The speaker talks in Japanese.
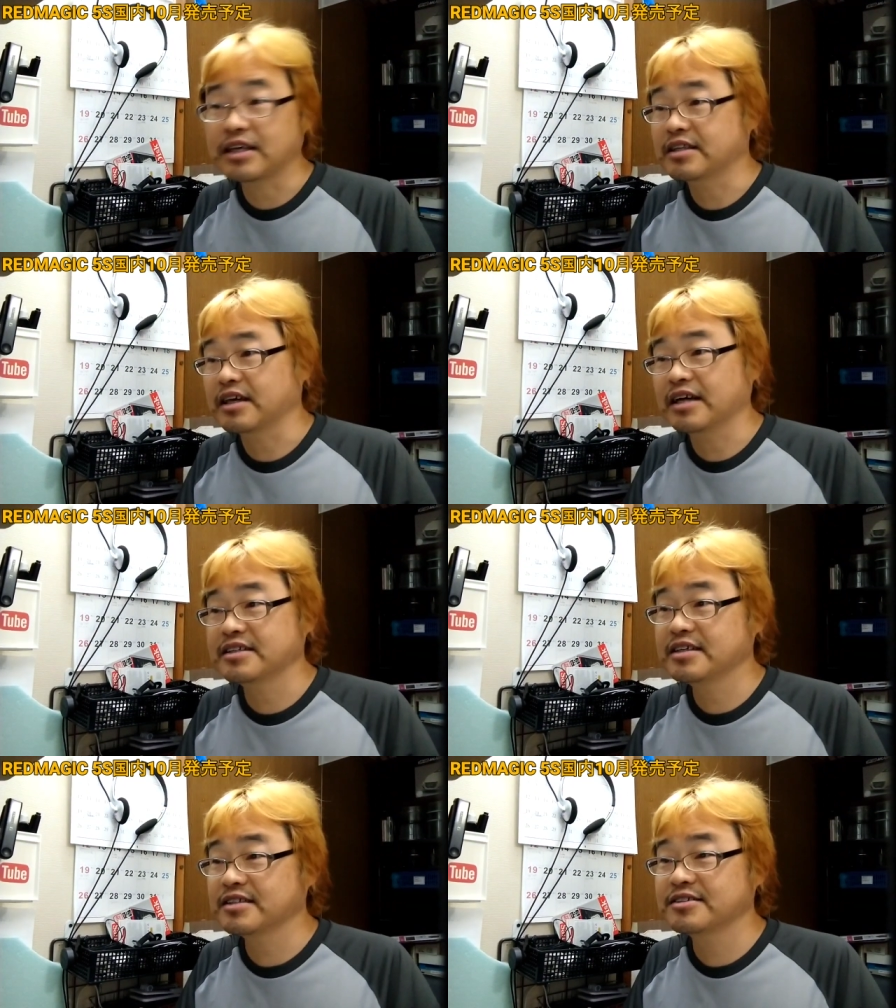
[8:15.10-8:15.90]
だった
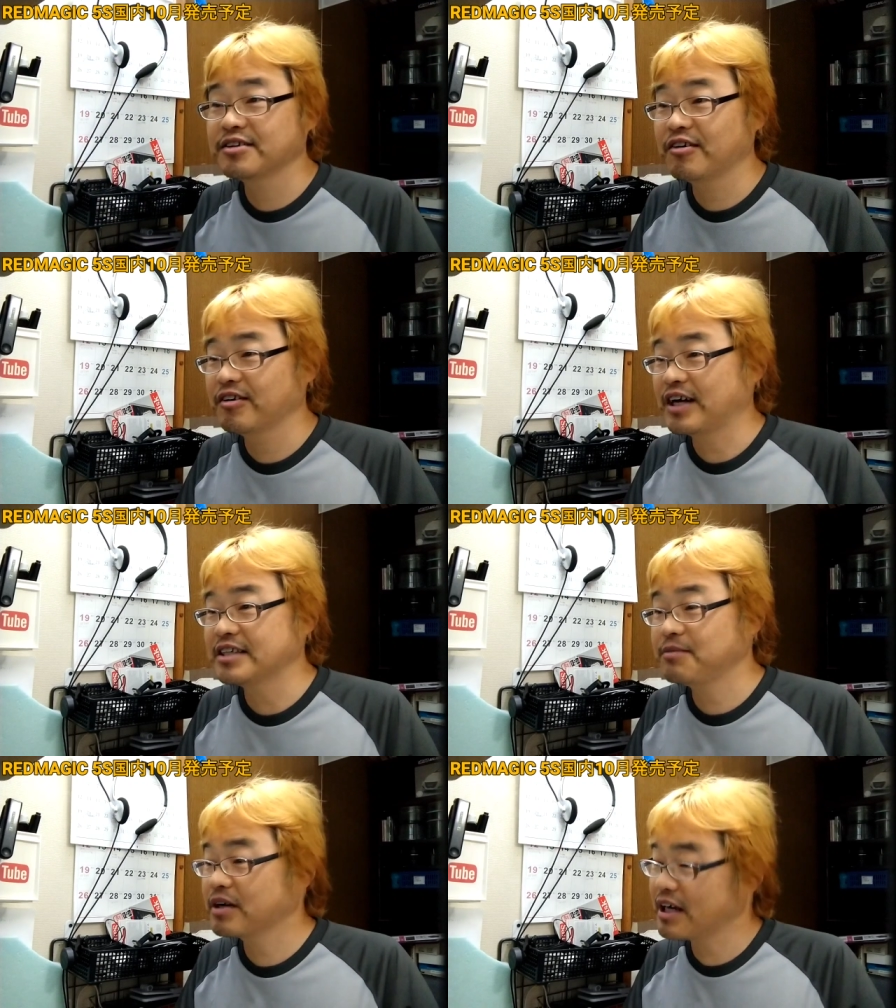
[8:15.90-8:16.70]
か。8月の
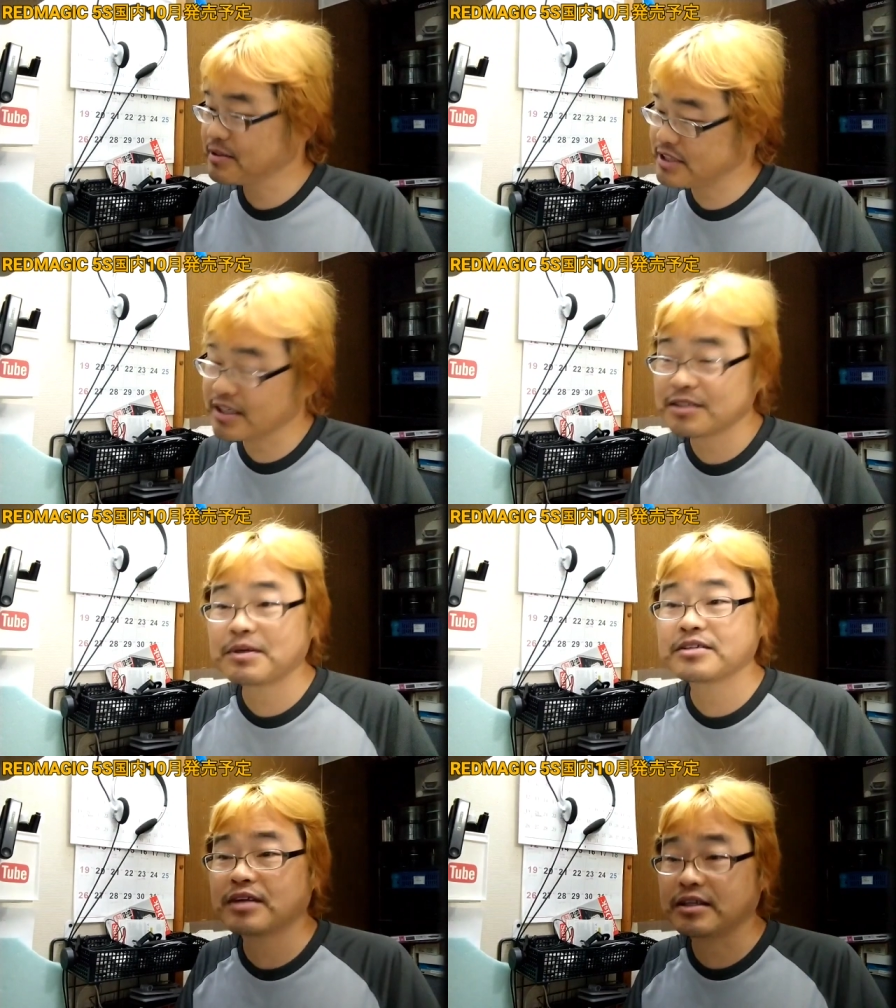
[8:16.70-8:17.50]
初めか7
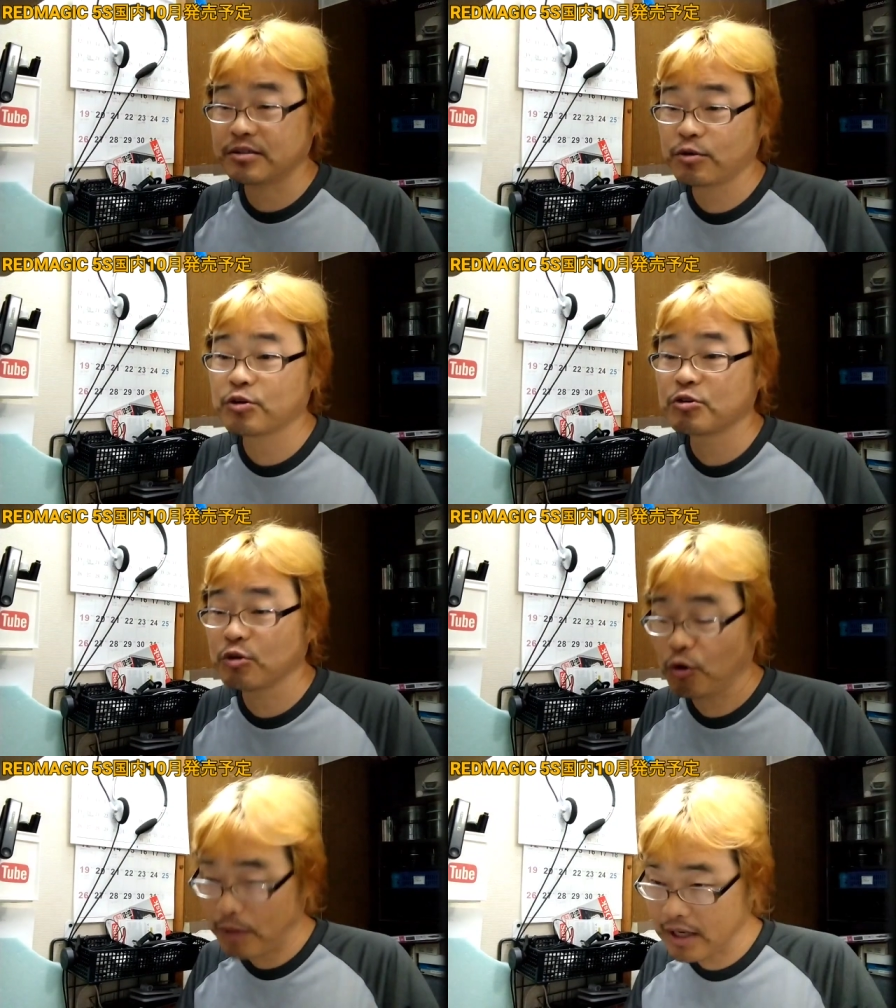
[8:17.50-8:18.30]
月末ぐらいに中
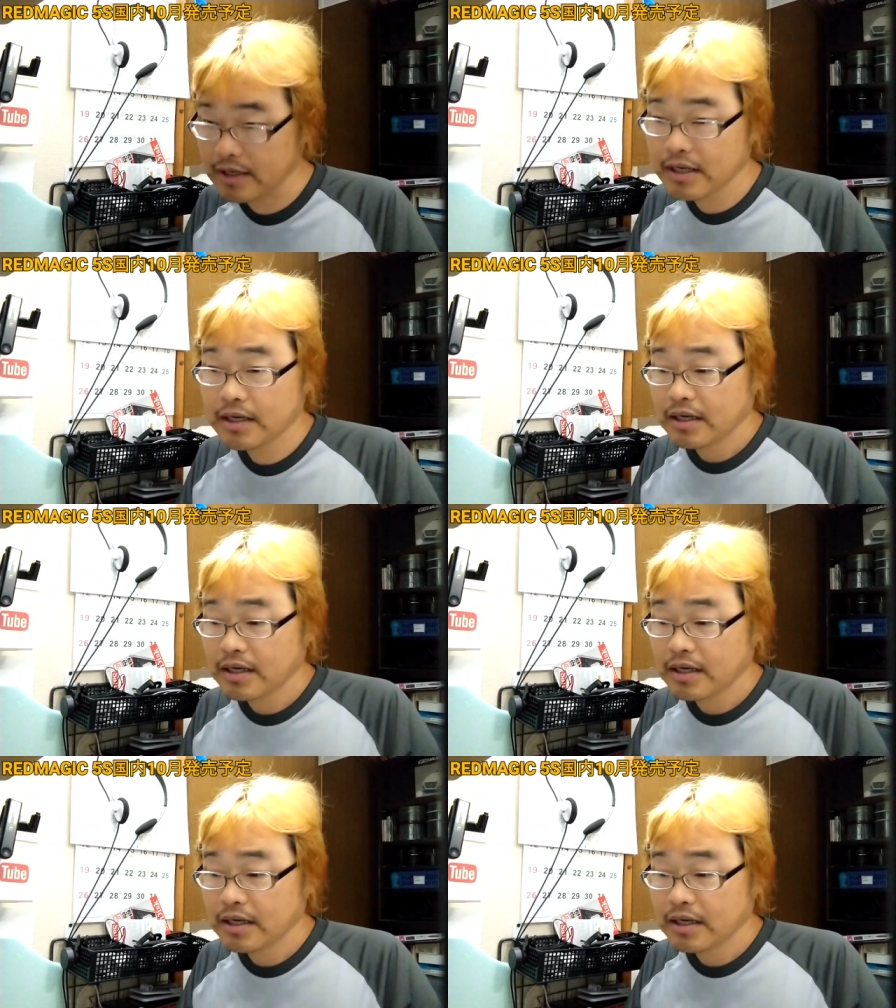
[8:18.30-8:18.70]
国語版。